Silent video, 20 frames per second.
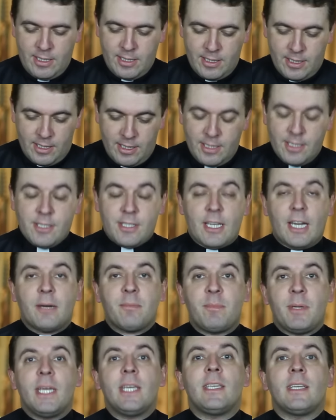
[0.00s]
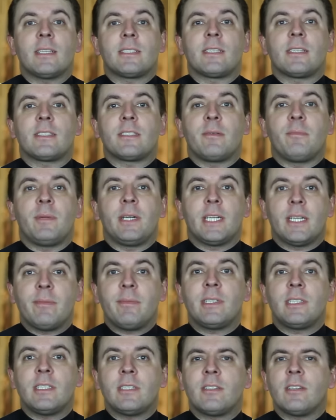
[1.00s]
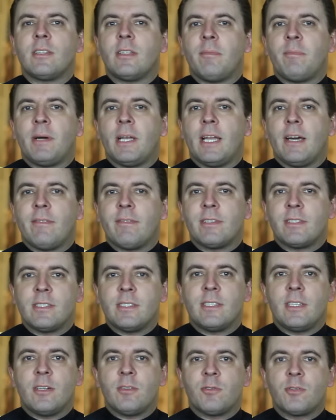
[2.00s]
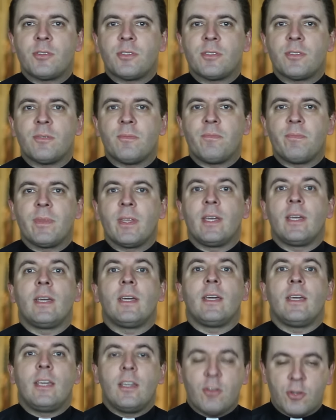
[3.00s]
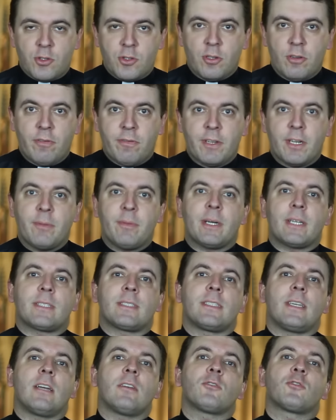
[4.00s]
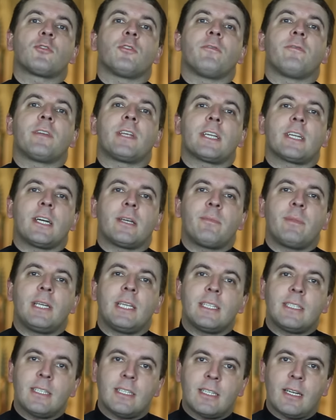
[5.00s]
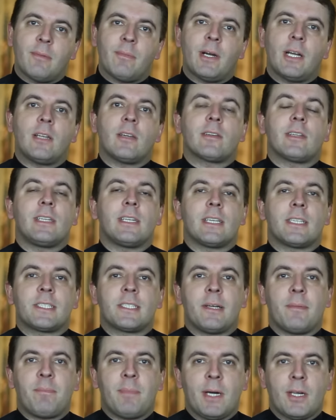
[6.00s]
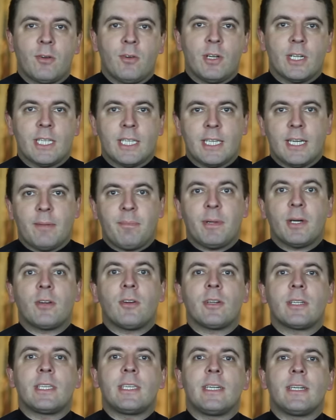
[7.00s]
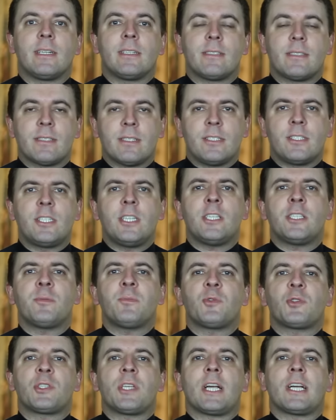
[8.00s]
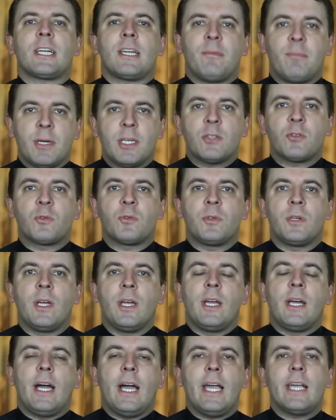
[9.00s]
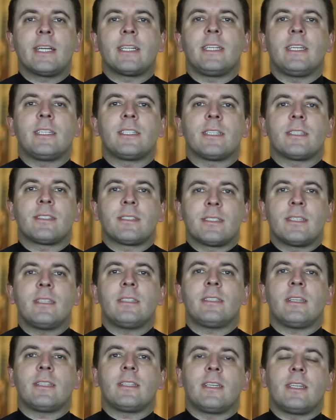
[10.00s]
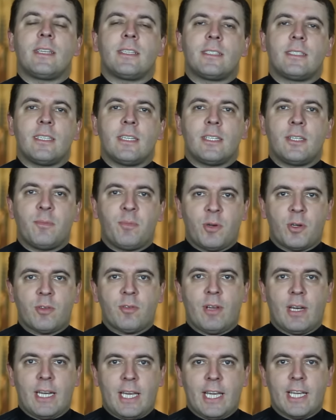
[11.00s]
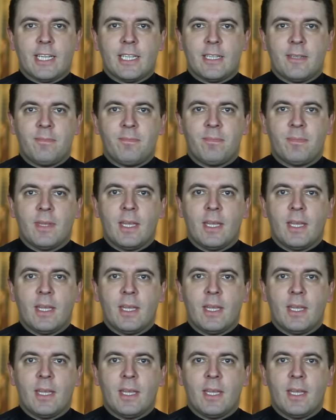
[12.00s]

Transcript: e iniciar bem essa semana meditando a palavra de Deus eu sou o Frei Marcelo, sou o Frei Carmelita e trabalho aqui nesta paróquia, a paróquia Santíssimo Sacramento, a igreja Santa Terezinha de Porto Alegre.